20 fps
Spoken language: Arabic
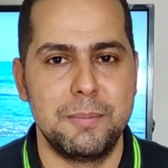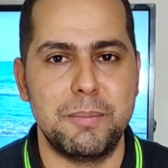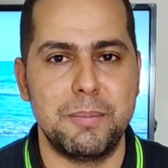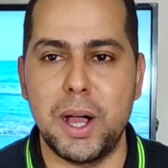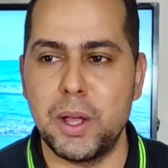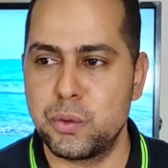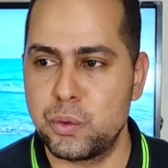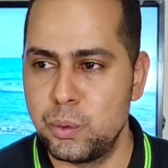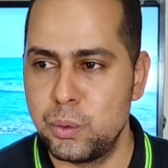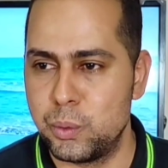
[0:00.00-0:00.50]

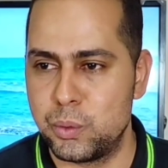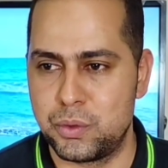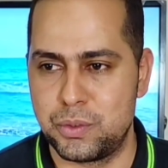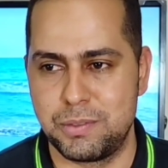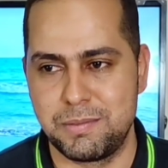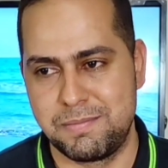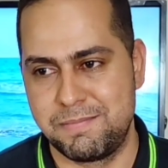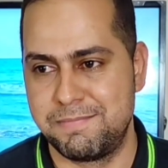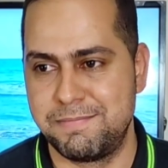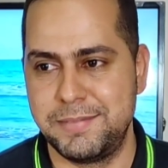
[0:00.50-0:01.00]

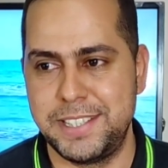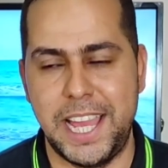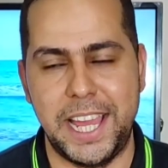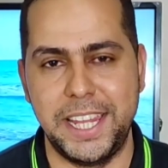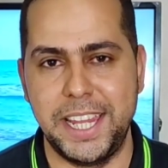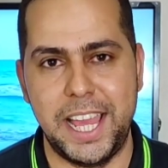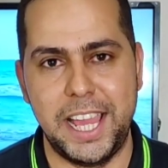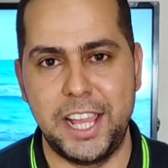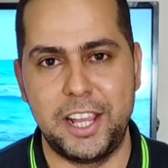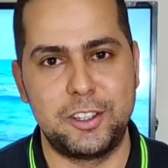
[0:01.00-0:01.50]
محظوظ
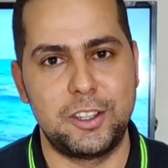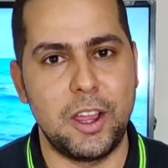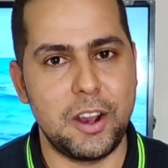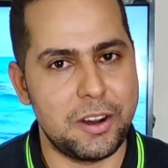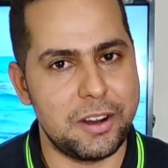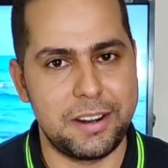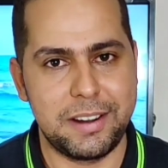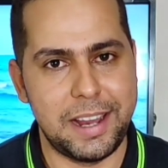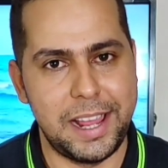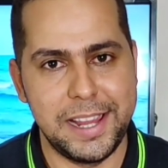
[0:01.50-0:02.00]
يعني
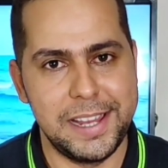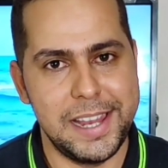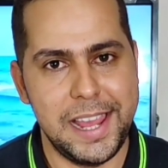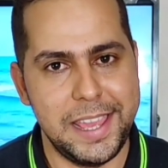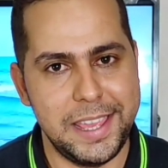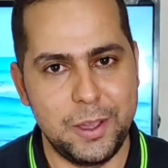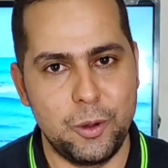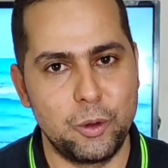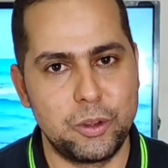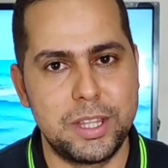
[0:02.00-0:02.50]
هيختار
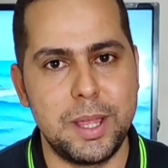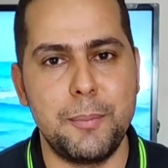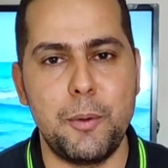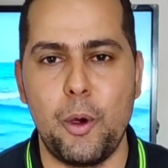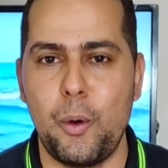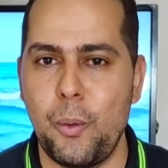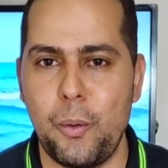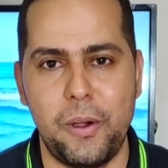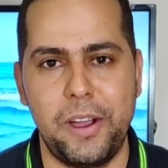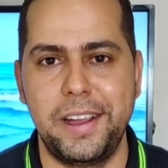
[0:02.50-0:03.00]
هيلاقي
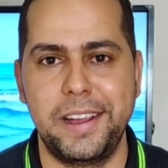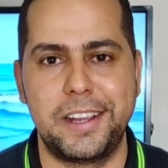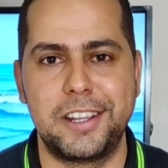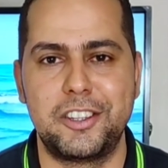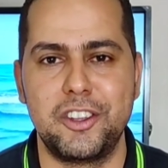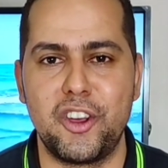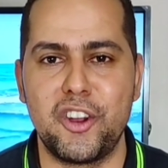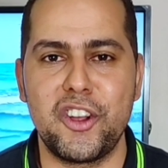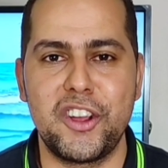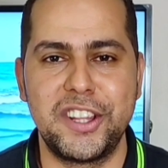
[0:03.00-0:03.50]
قدامه
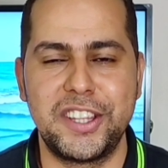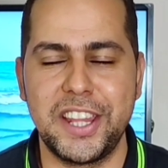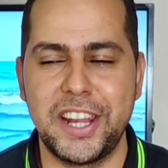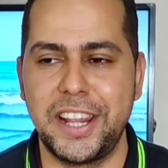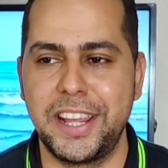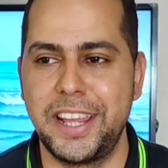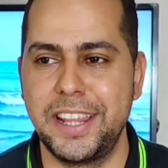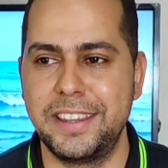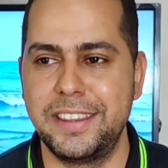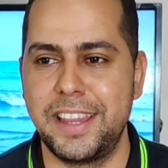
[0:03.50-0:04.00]
اختيارات
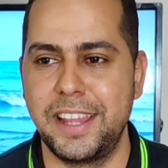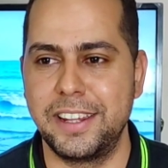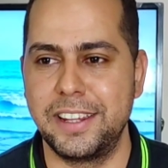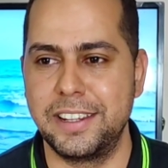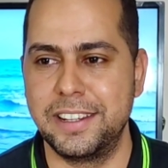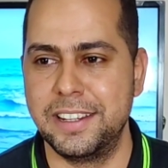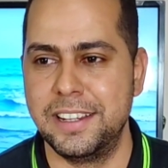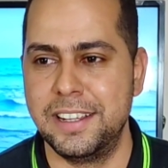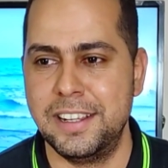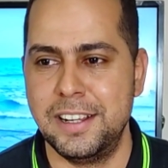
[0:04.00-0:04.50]
كتيره
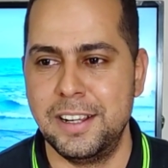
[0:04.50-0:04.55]
جدا